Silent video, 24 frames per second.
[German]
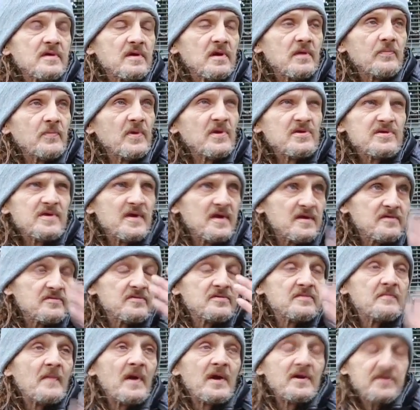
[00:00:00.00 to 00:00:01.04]
Ich bin
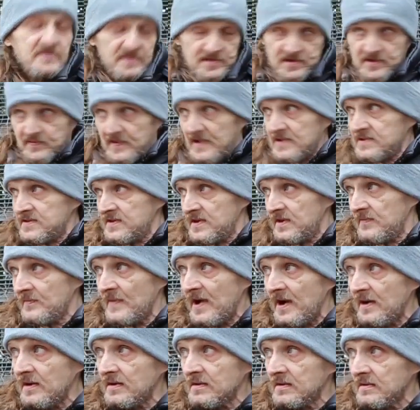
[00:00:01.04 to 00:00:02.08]
26
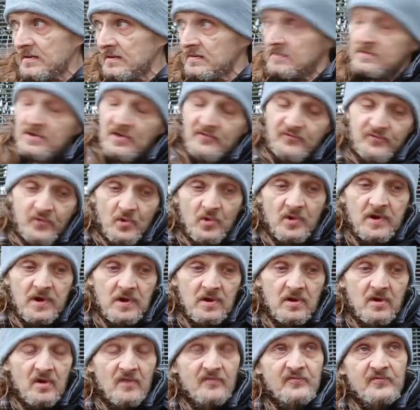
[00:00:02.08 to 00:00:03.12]
Mal davon
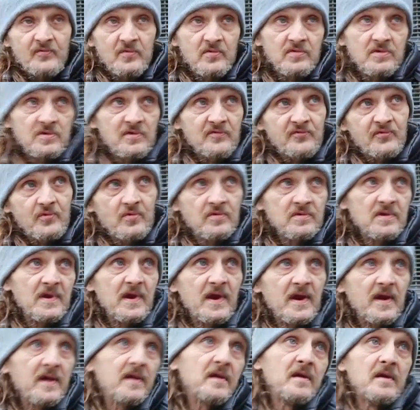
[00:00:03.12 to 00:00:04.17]
gelaufen und davon
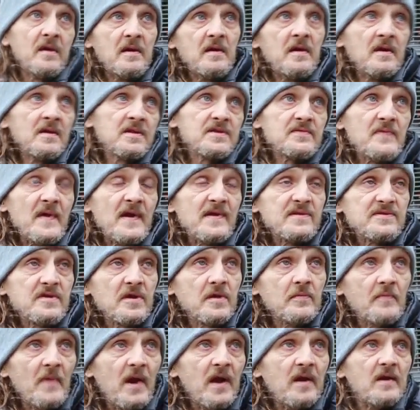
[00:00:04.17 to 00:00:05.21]
gleich
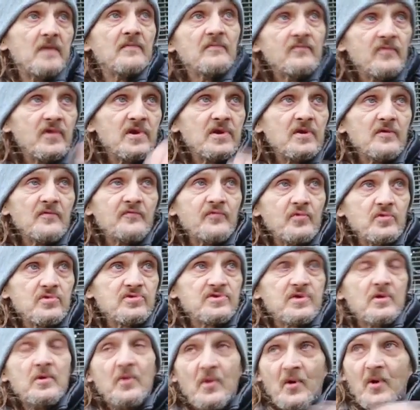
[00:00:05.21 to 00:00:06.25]
20 Mal wieder von
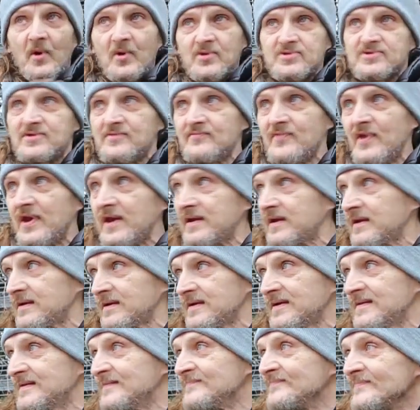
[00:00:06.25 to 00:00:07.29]
zu Hause weg.
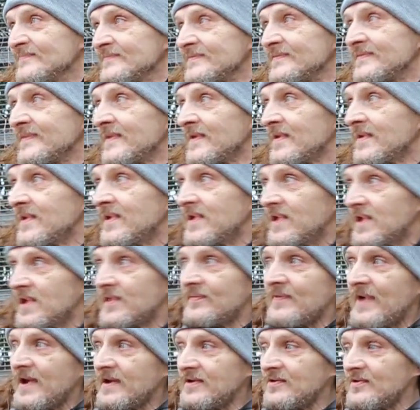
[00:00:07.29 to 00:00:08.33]

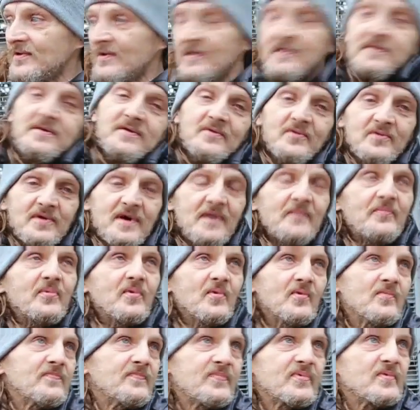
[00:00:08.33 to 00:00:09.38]
Ich war noch ein junger
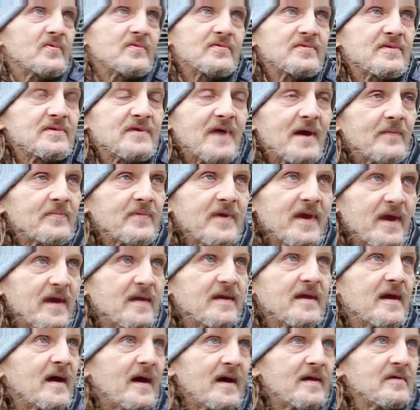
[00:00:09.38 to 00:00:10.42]
Bub und habe
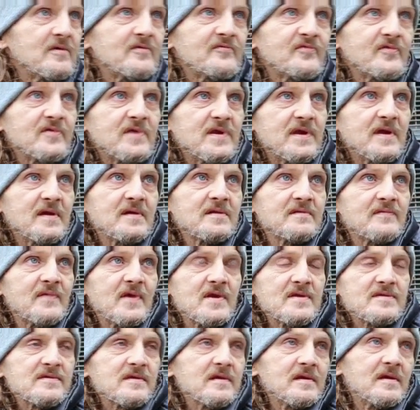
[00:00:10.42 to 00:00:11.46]
keine Ahnung von
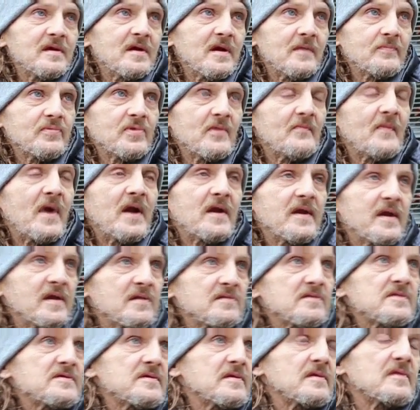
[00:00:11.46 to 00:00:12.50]
irgendwas gehabt. Normal
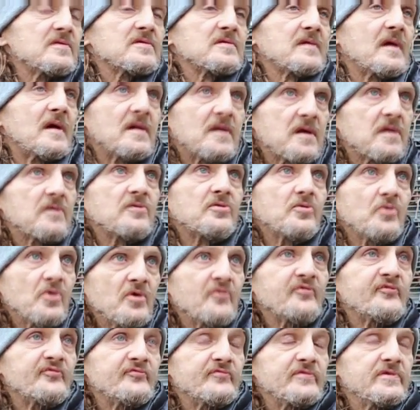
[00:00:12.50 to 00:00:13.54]
hätten sie das gar nicht
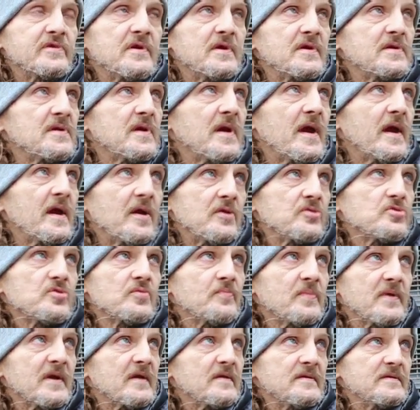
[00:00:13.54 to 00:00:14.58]
dürfen
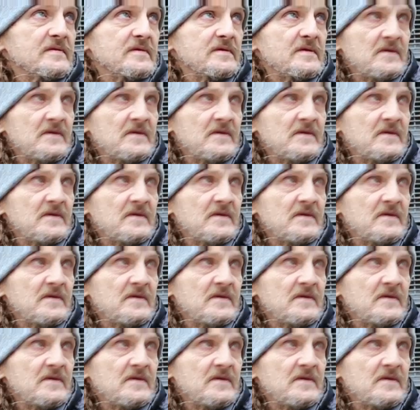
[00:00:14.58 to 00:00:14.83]
einsperren.